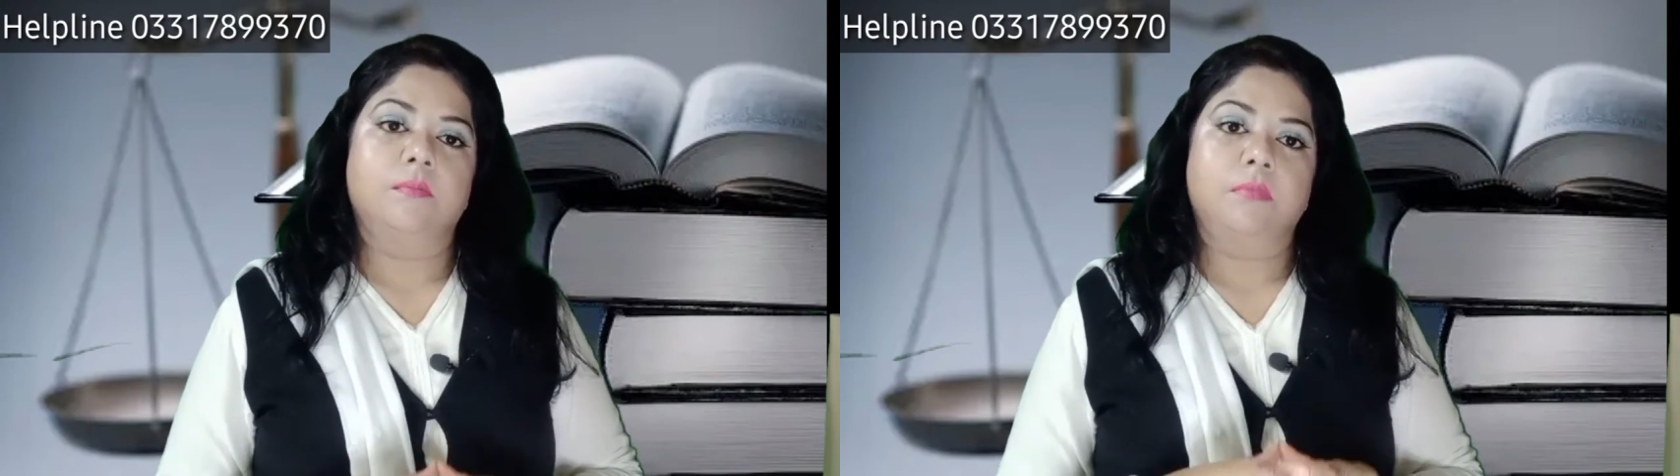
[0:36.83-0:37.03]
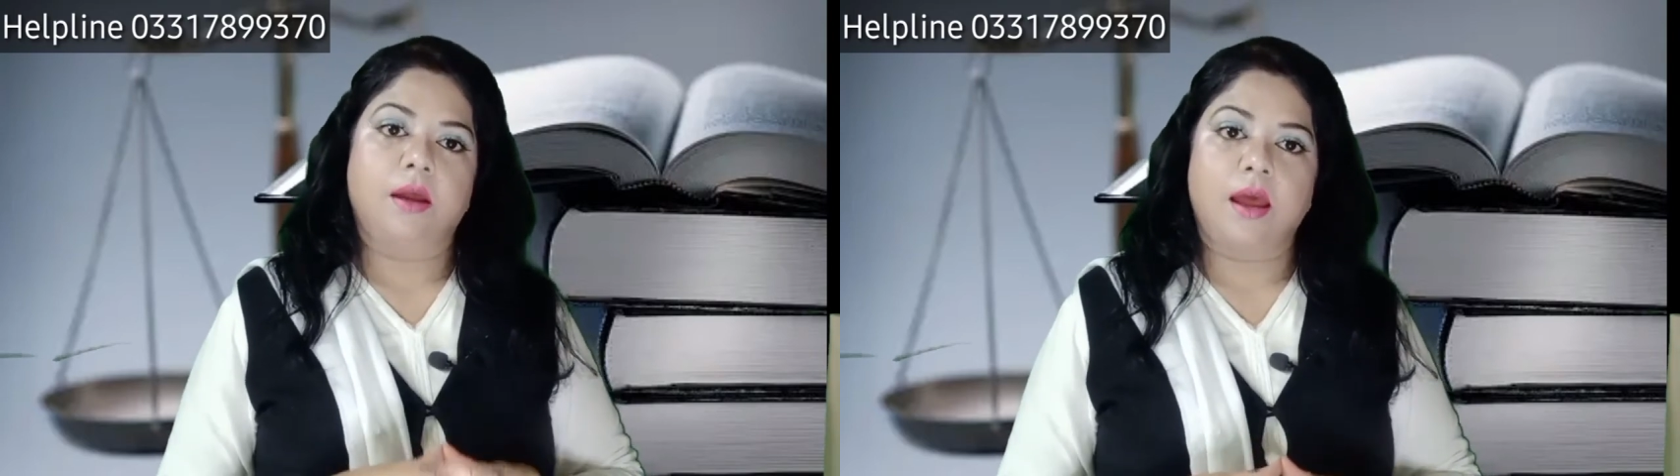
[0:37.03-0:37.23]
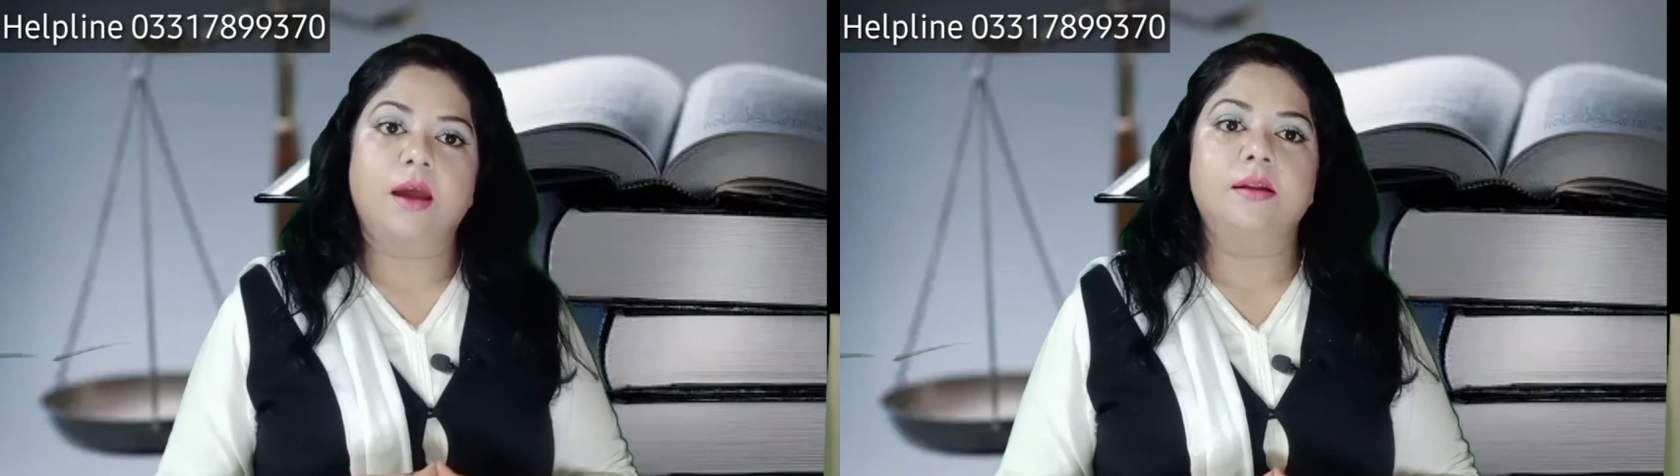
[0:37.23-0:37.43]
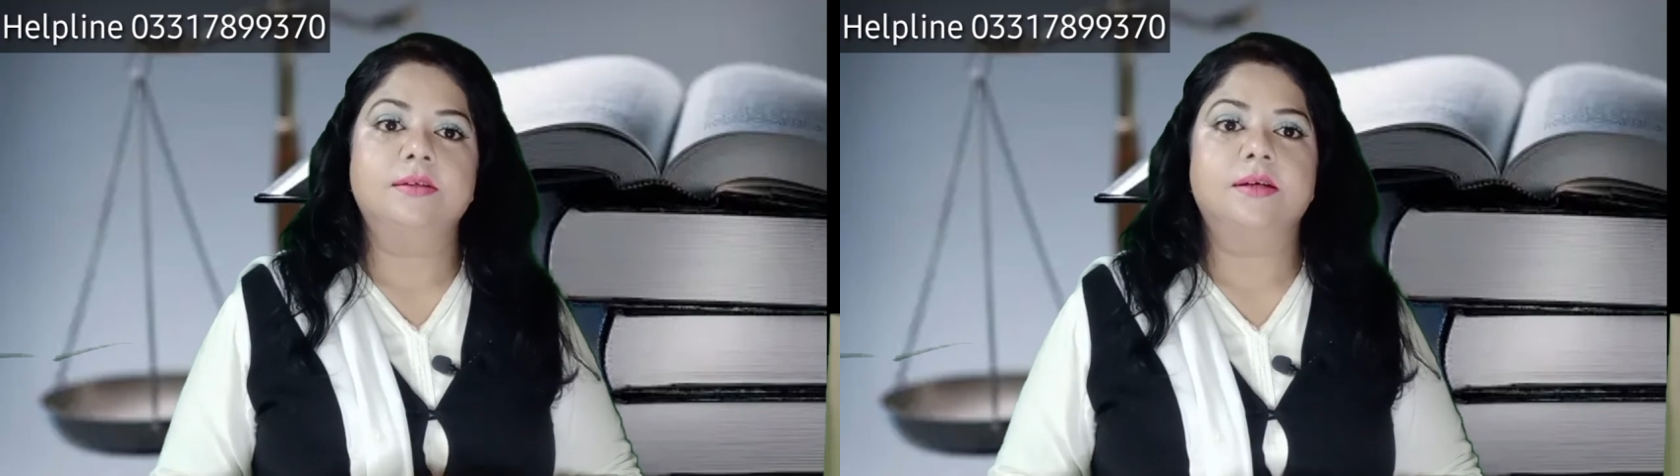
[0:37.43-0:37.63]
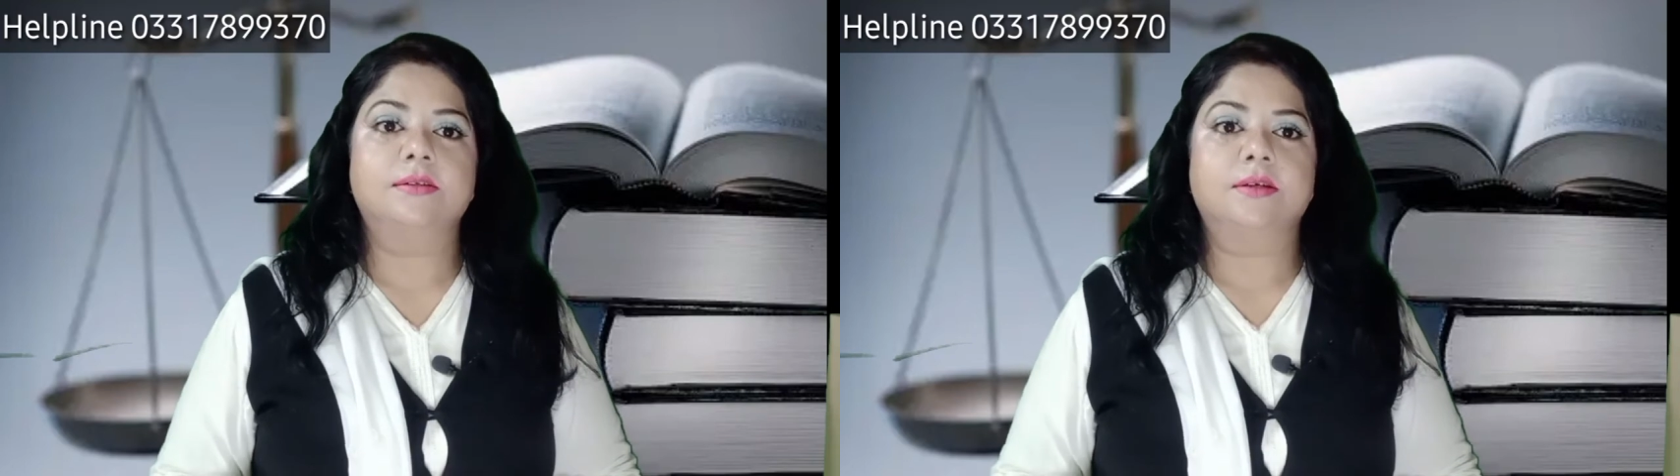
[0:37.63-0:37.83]
बगैर
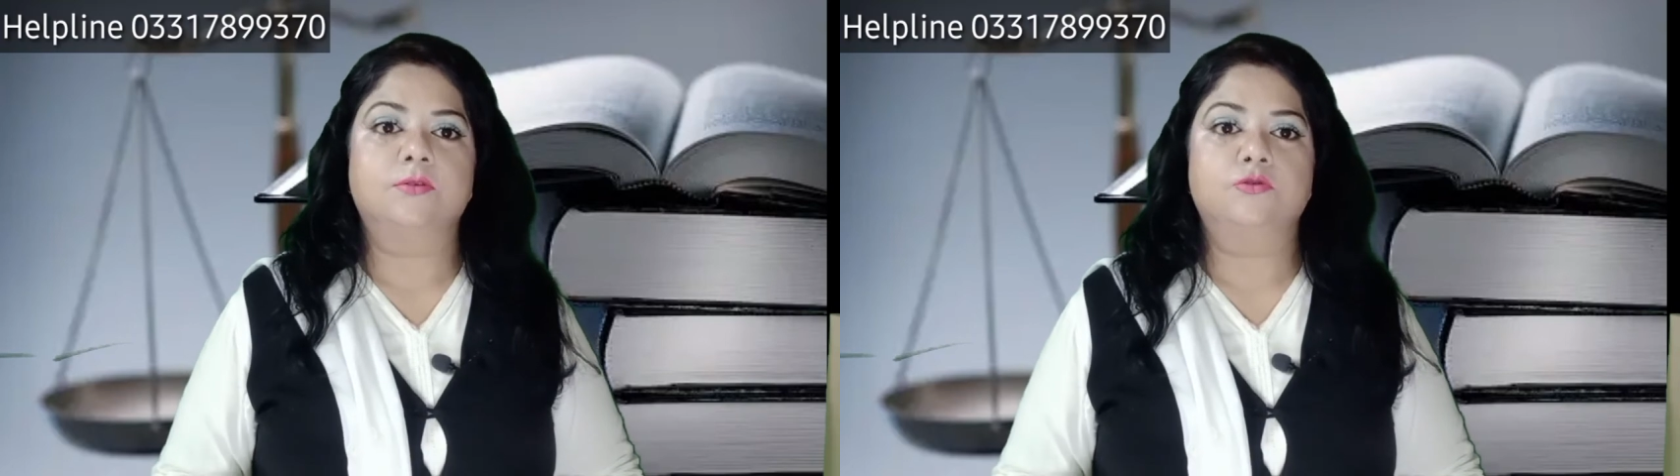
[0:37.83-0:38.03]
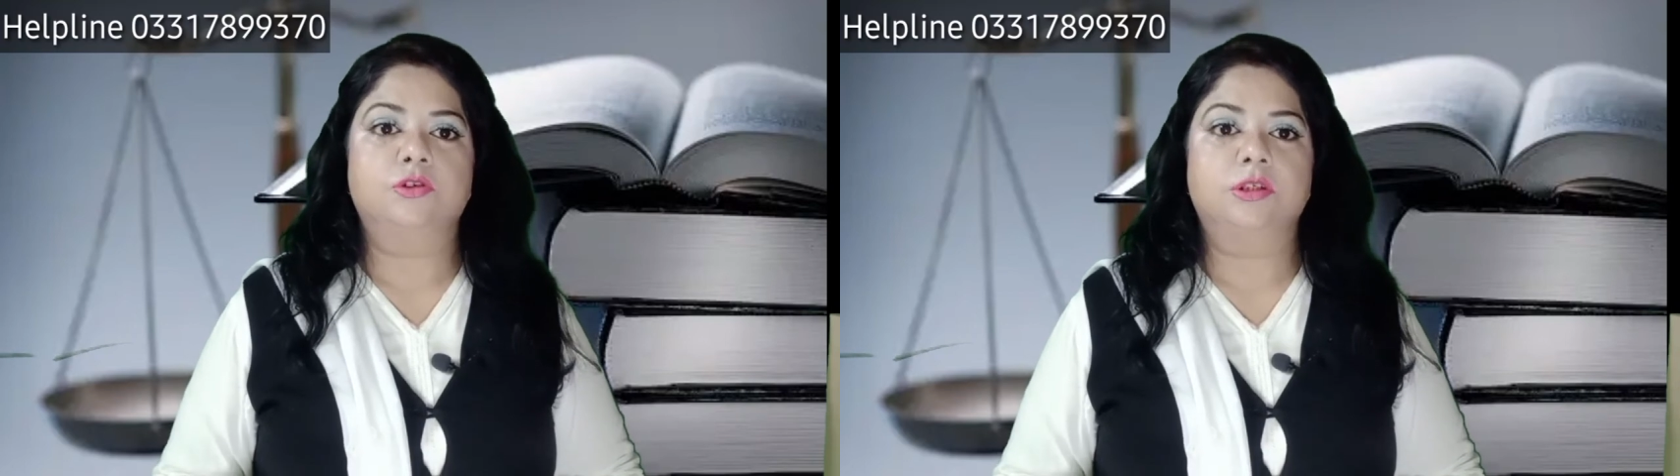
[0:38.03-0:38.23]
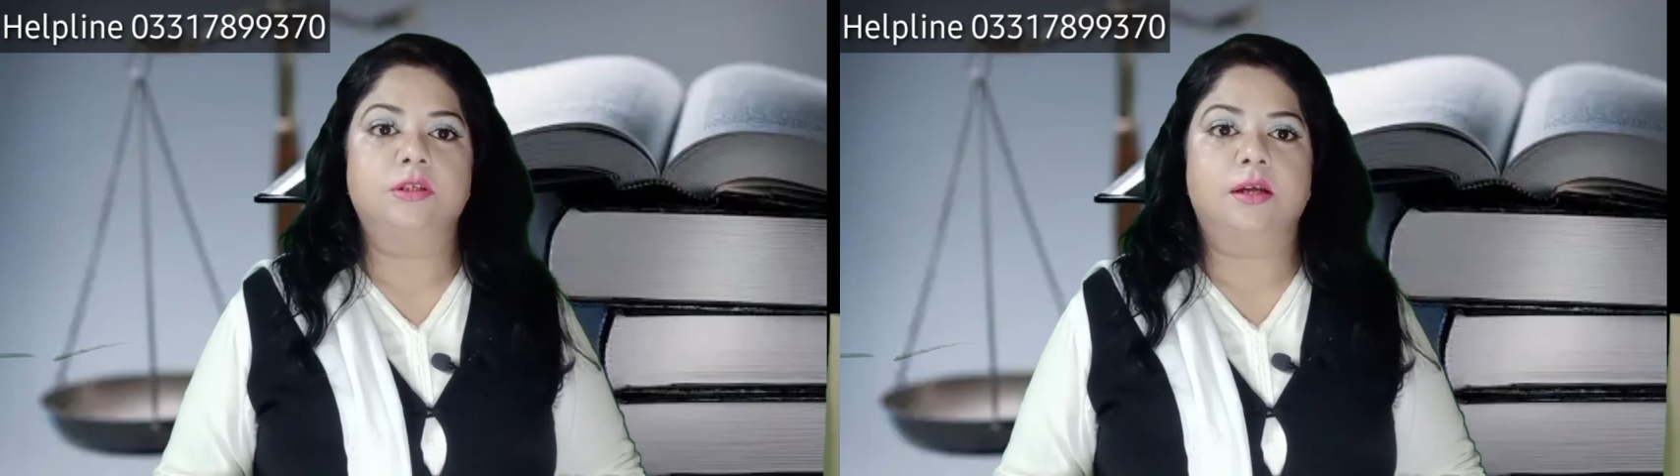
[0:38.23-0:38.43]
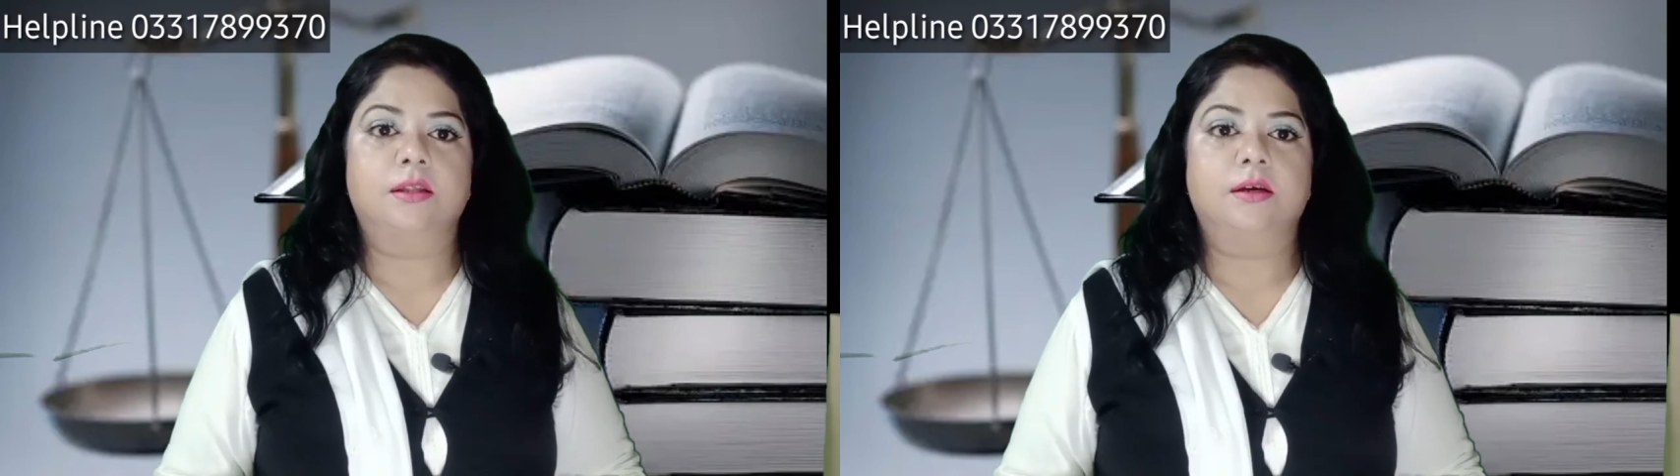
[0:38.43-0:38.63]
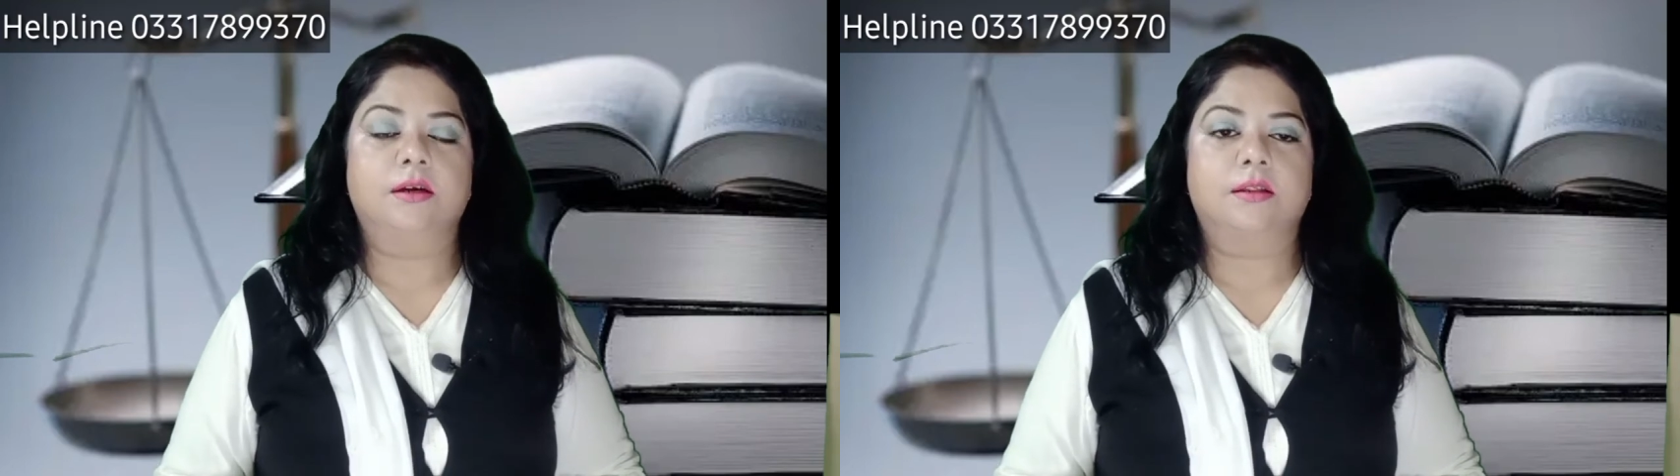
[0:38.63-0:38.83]
इजाज़त दूसरी
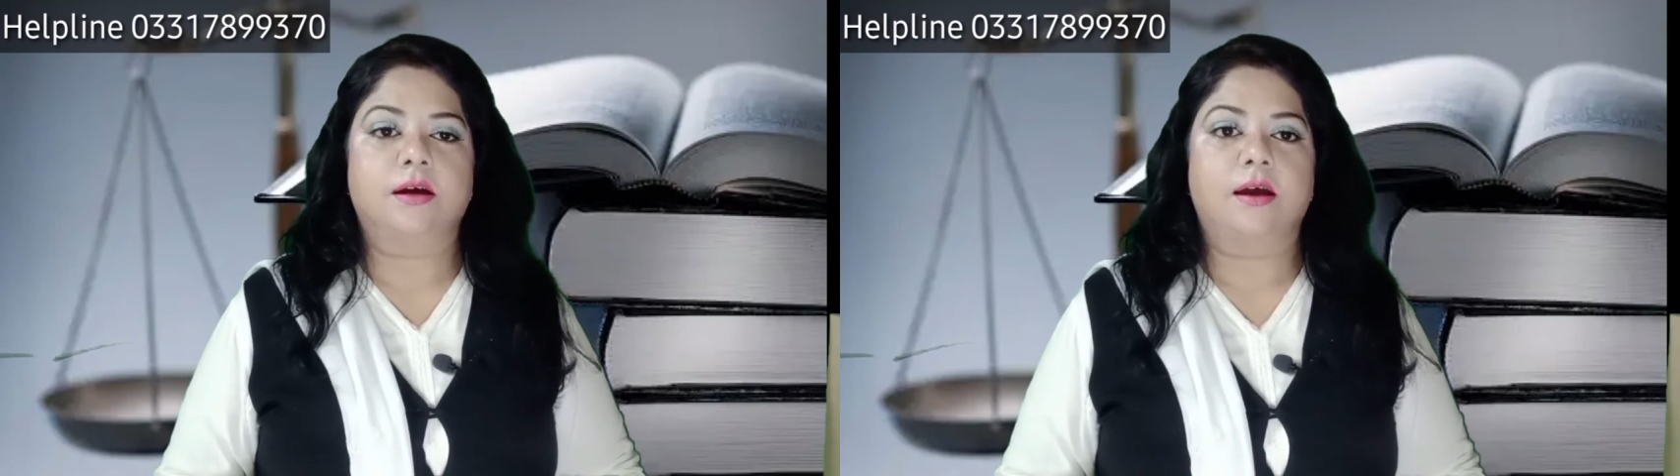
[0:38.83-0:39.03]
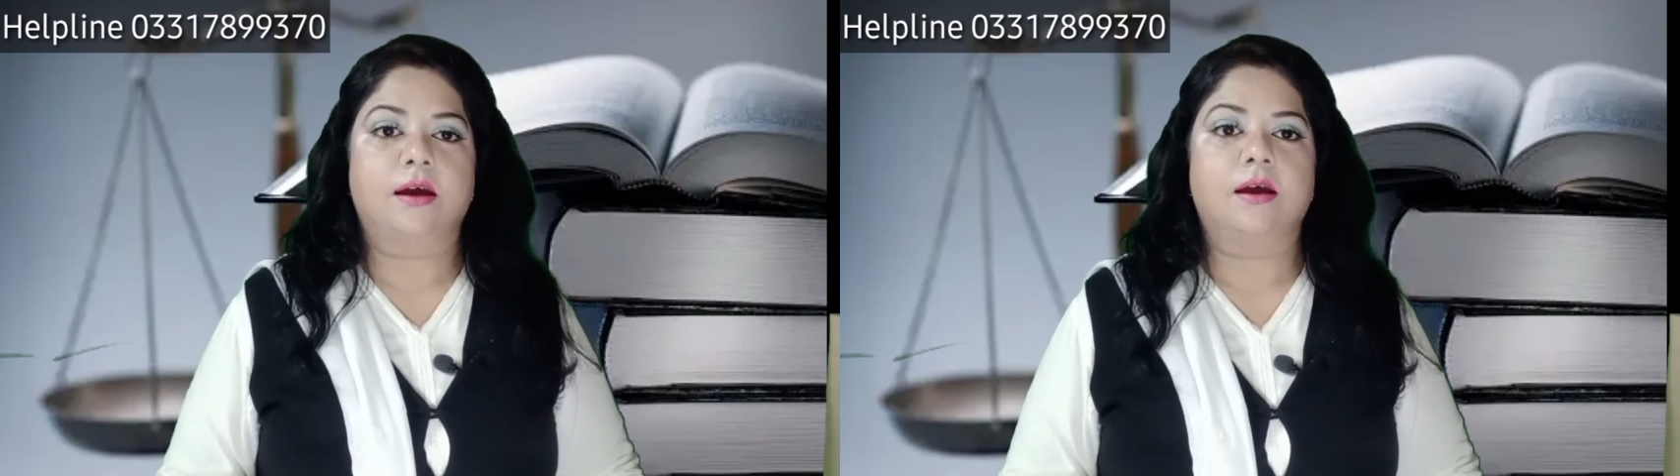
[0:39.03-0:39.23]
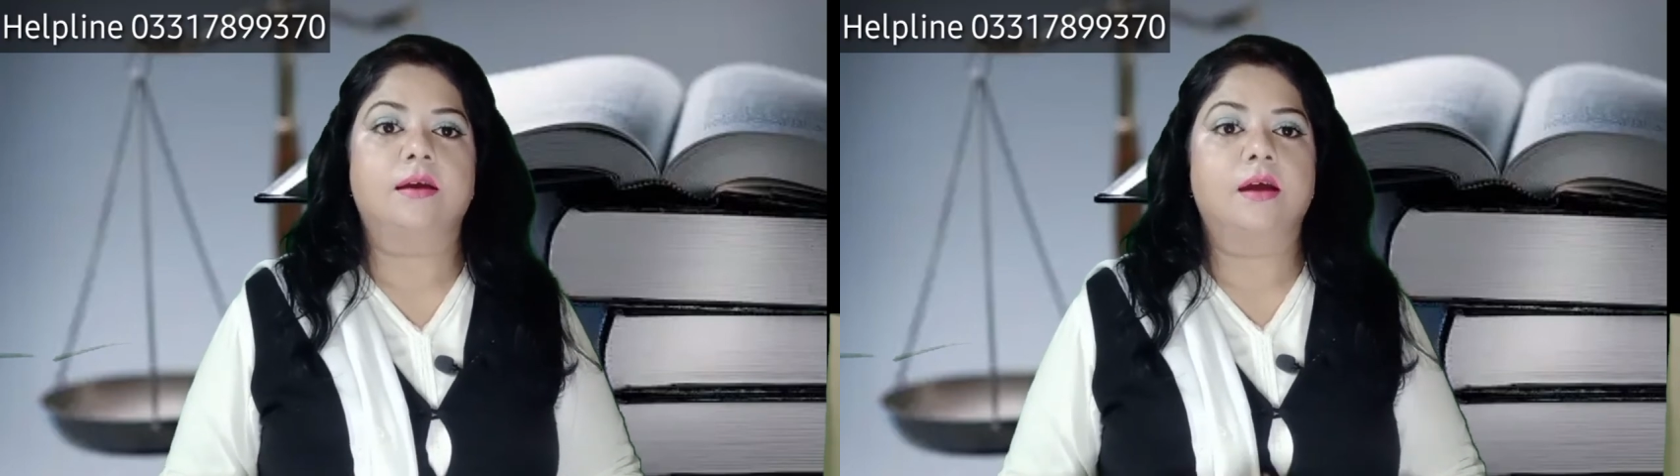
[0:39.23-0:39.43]
शादी करता है